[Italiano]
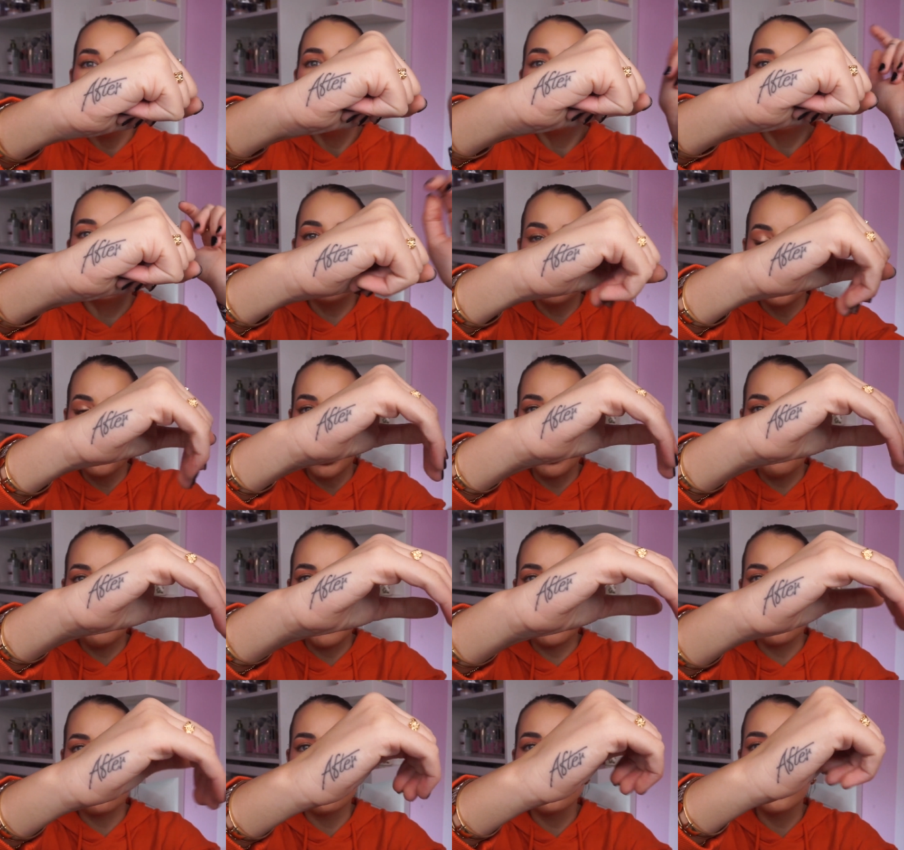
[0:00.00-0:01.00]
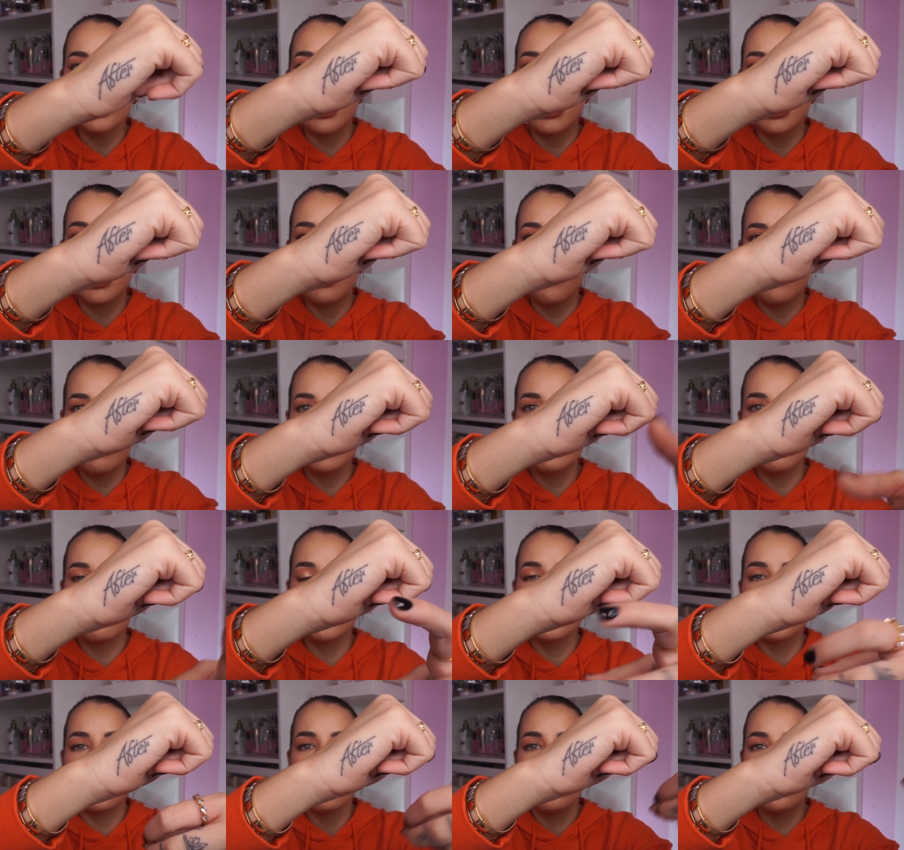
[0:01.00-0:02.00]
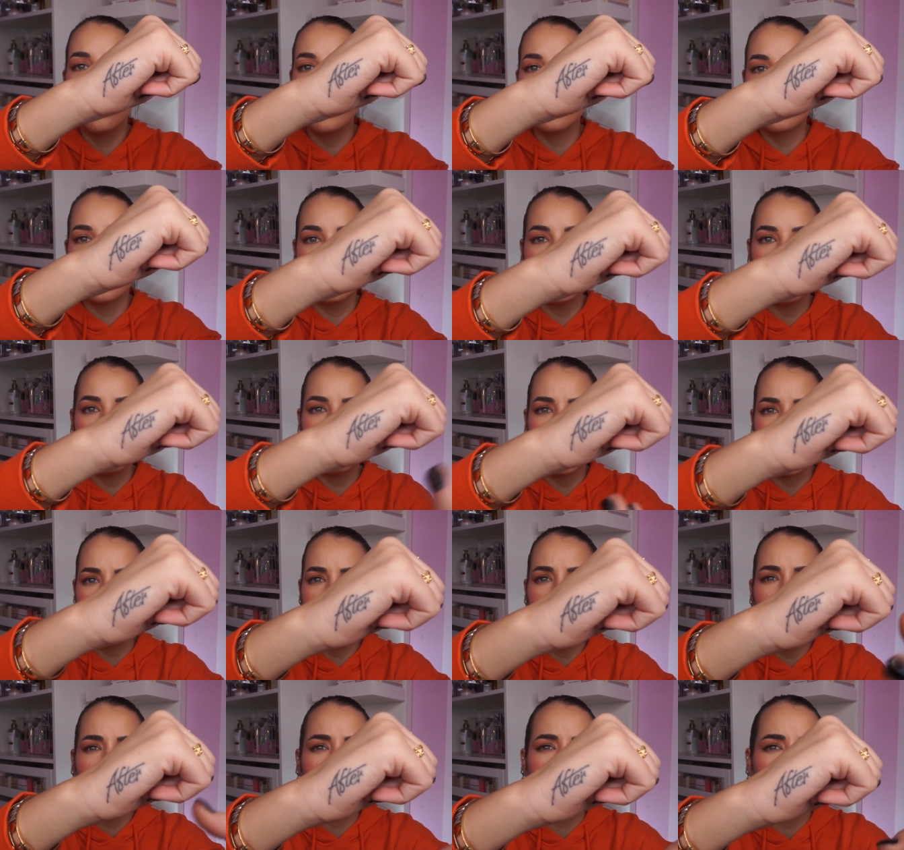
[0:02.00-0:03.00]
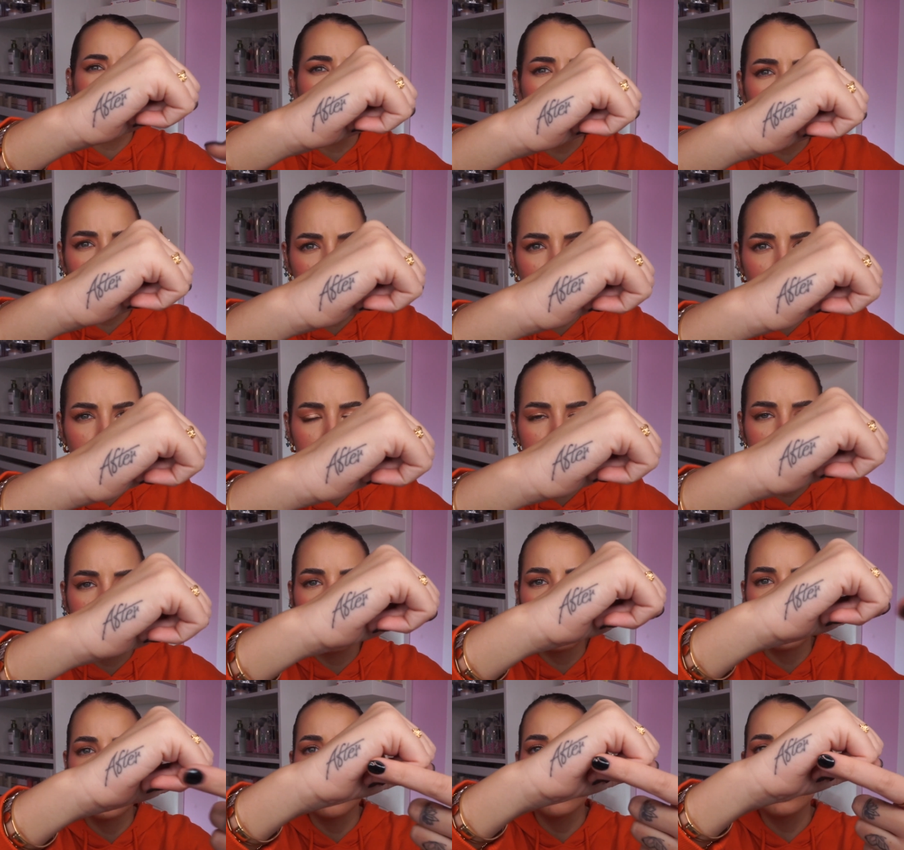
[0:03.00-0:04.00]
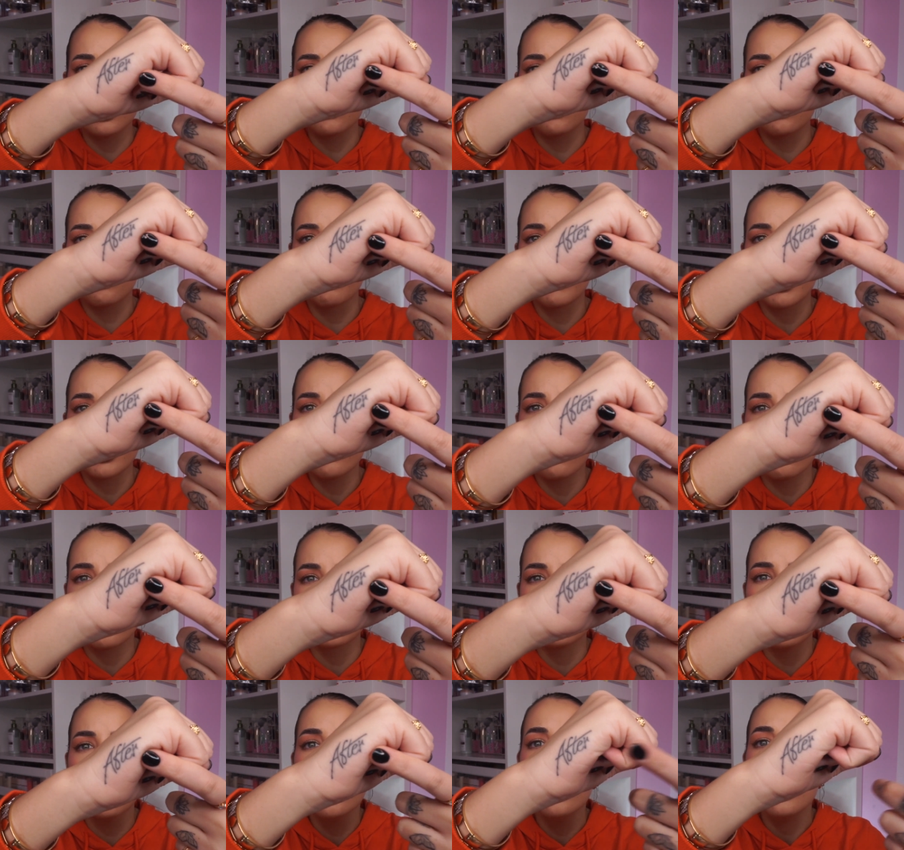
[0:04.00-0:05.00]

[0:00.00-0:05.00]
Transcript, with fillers: sulla mano che l'avevate visto in fase di prima o seconda guarigione, adesso non mi ricordo.